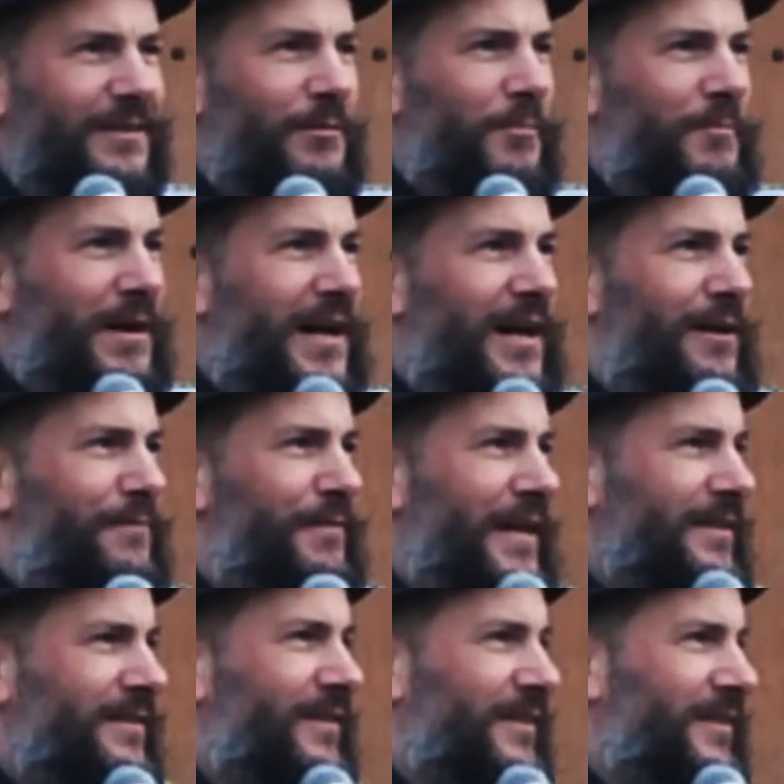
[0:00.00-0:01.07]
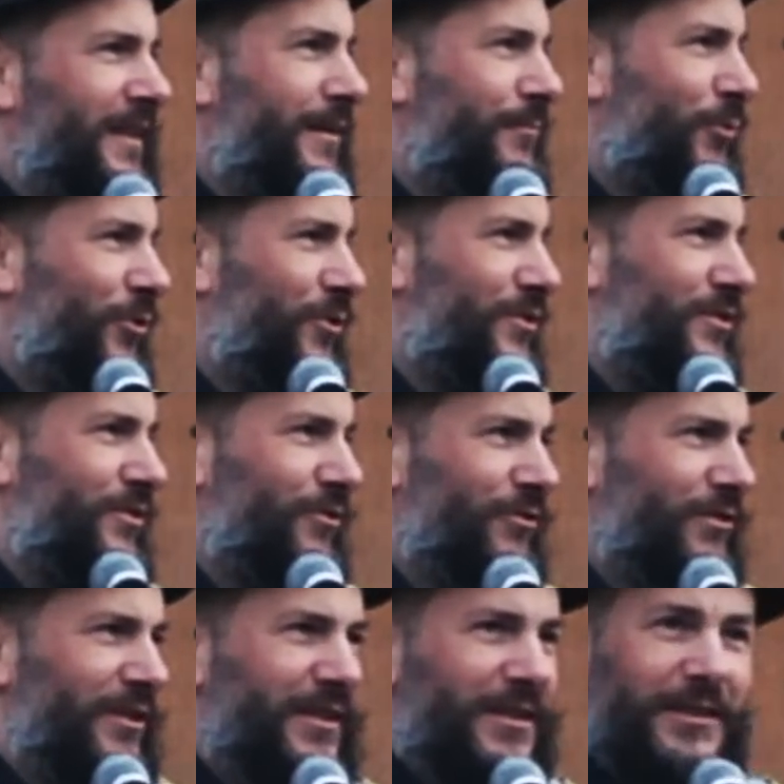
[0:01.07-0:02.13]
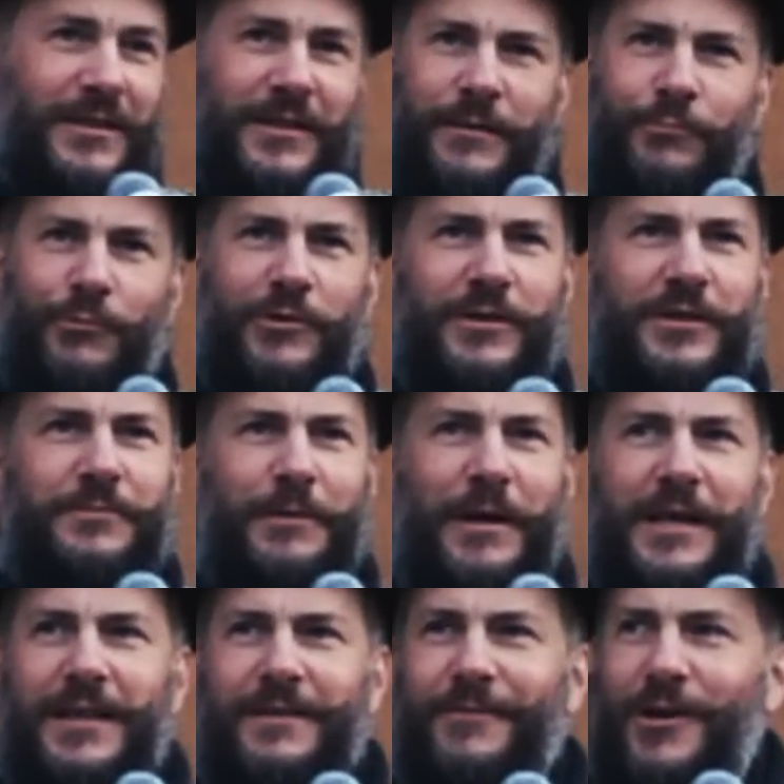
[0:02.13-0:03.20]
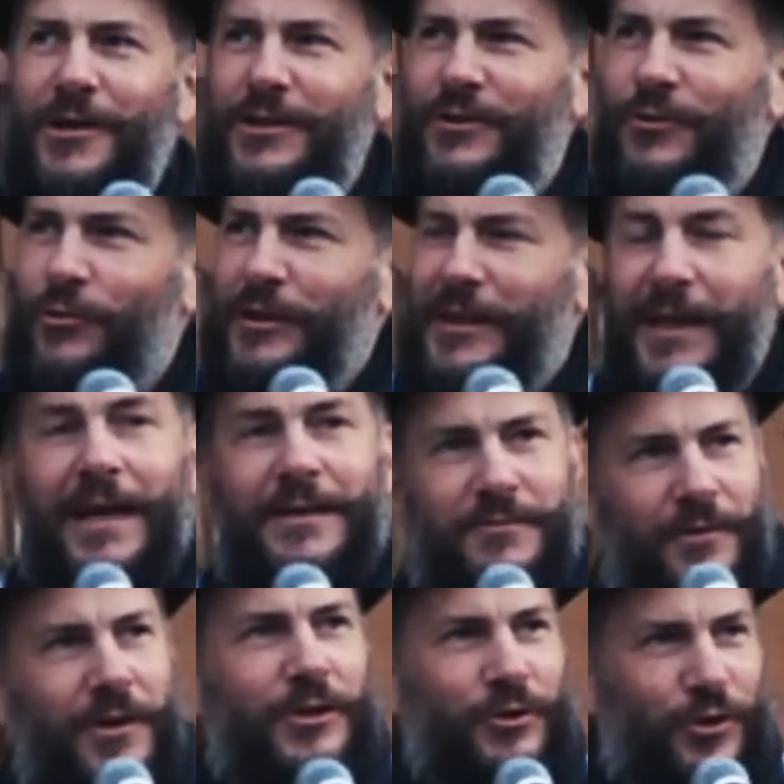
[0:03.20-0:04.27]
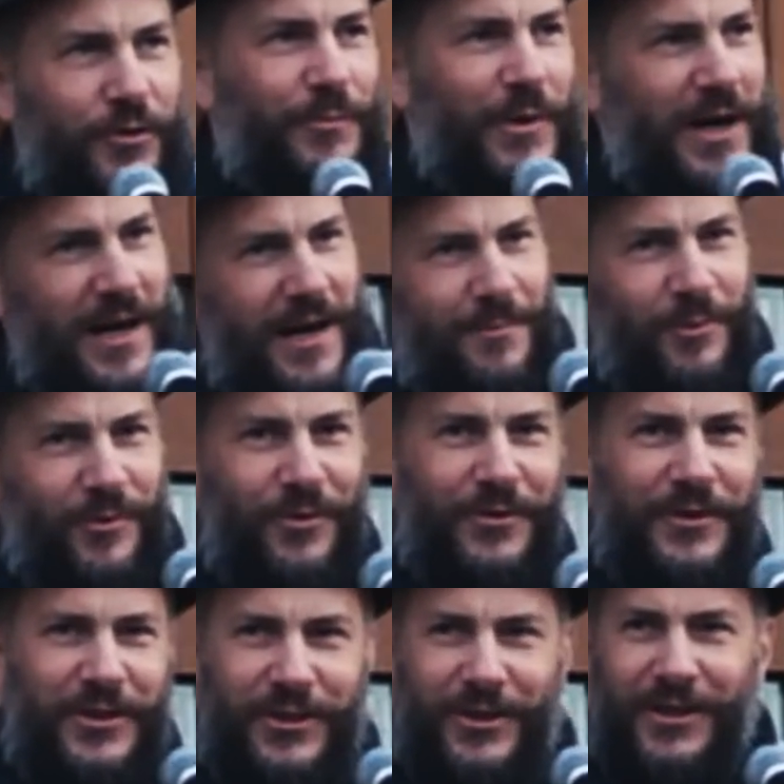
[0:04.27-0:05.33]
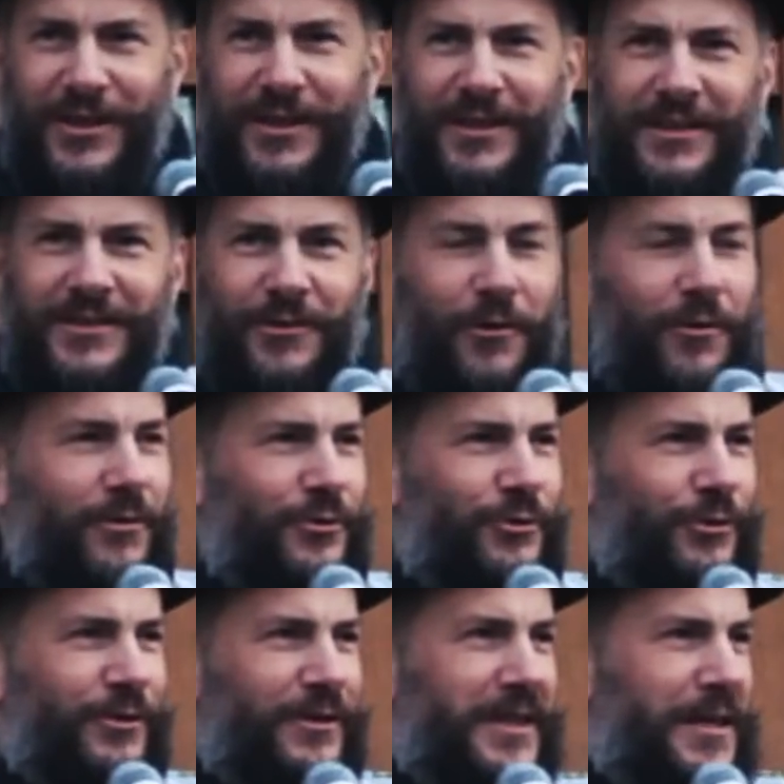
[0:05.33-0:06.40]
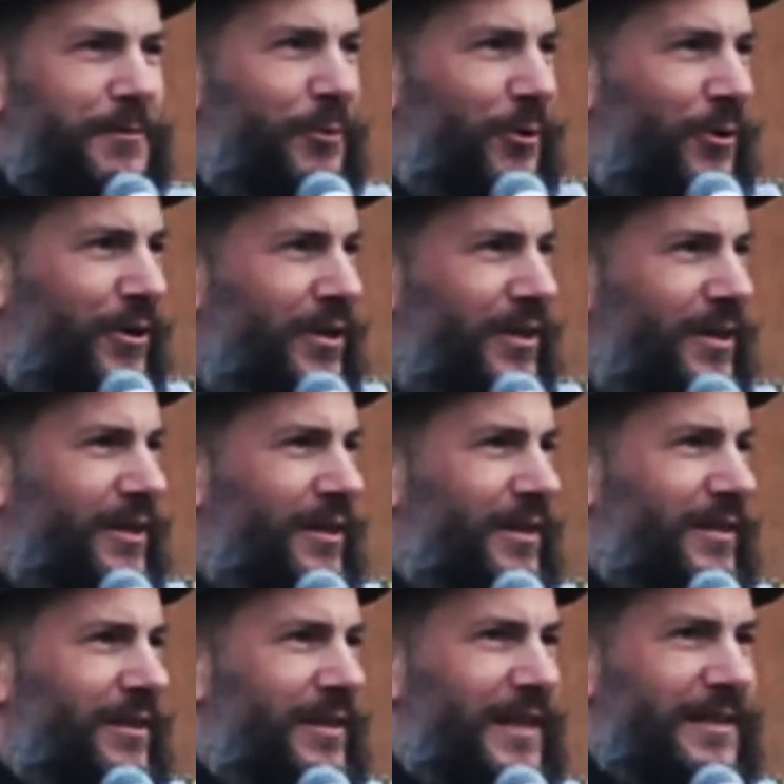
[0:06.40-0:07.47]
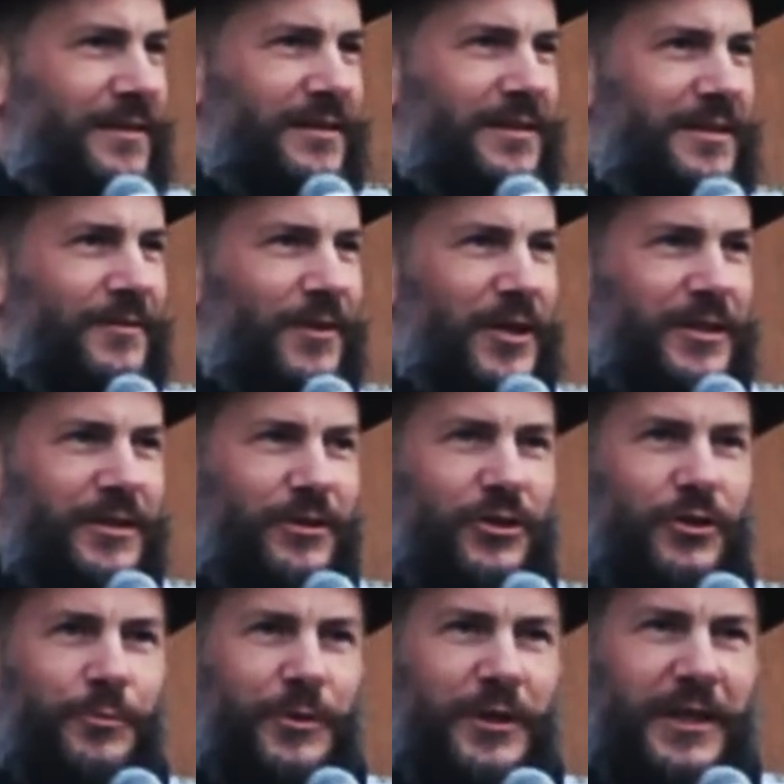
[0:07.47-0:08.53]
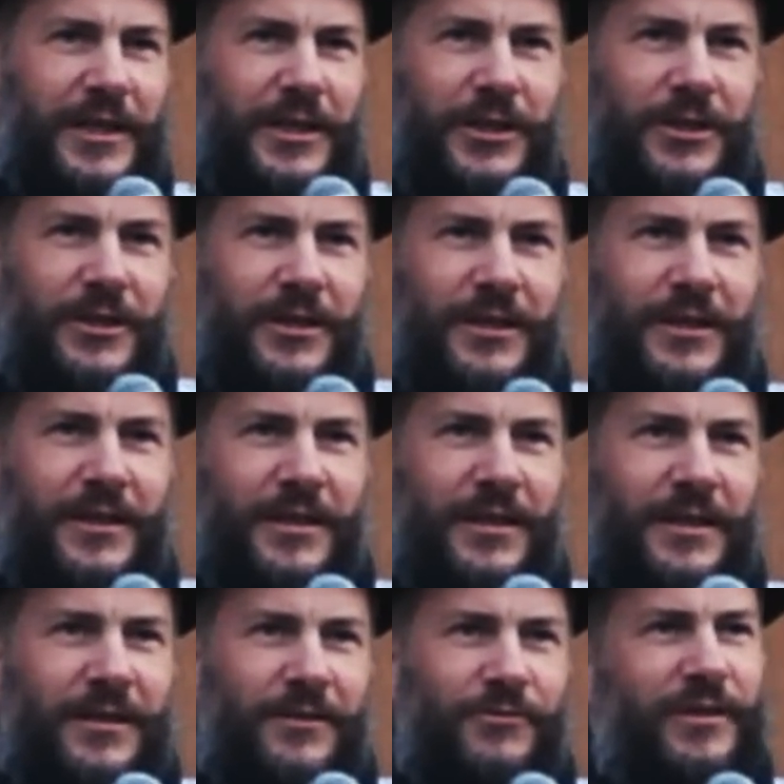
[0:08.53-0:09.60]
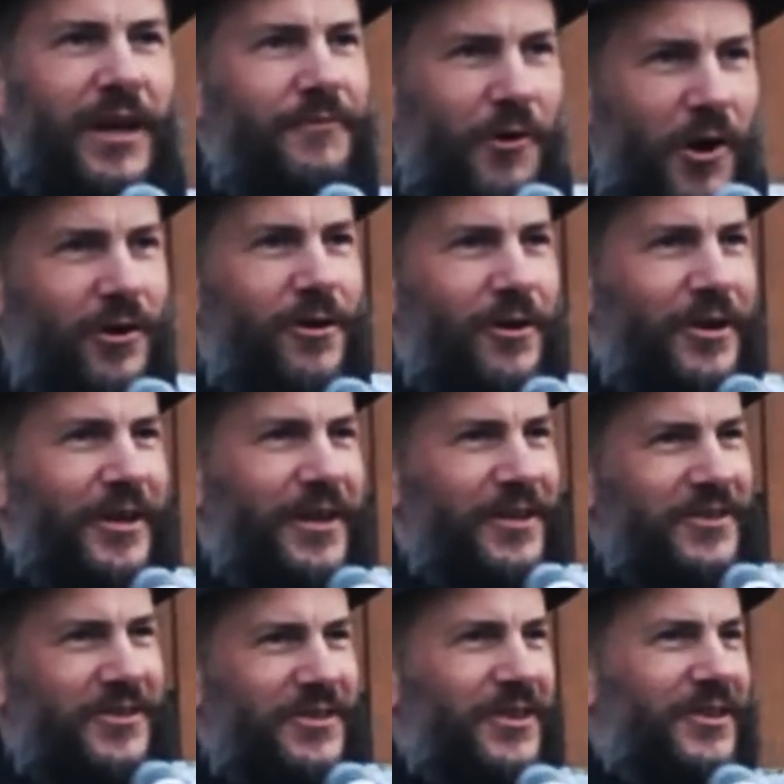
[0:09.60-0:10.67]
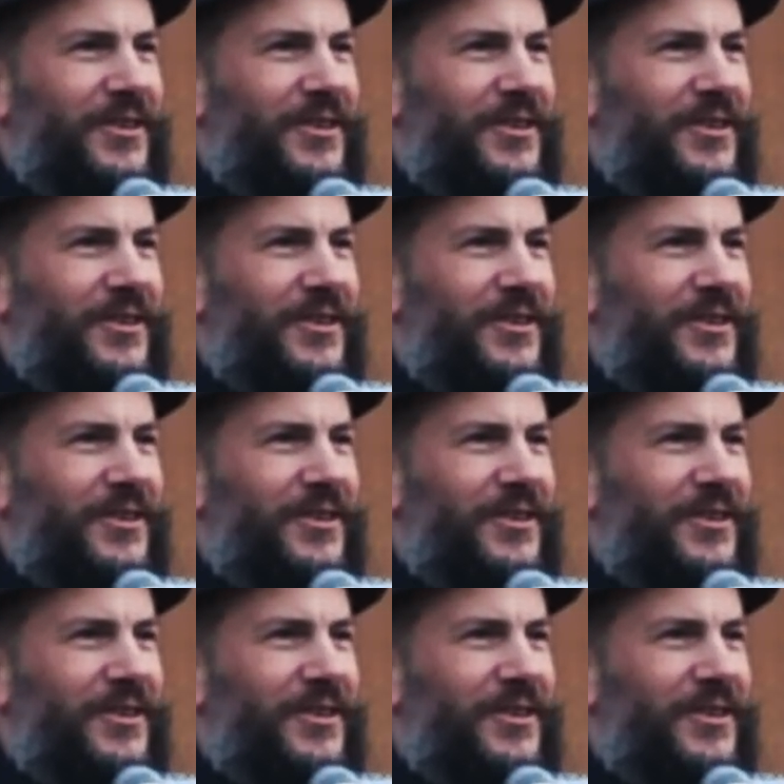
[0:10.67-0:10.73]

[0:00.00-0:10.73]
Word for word: immer mal auf andere Demos und in Dippoldeswalde war ich noch nie, also war ich schon mal, aber noch nicht zu eurer schönen Demo. Letztens war ich hier zum Gericht und dann war gar keins.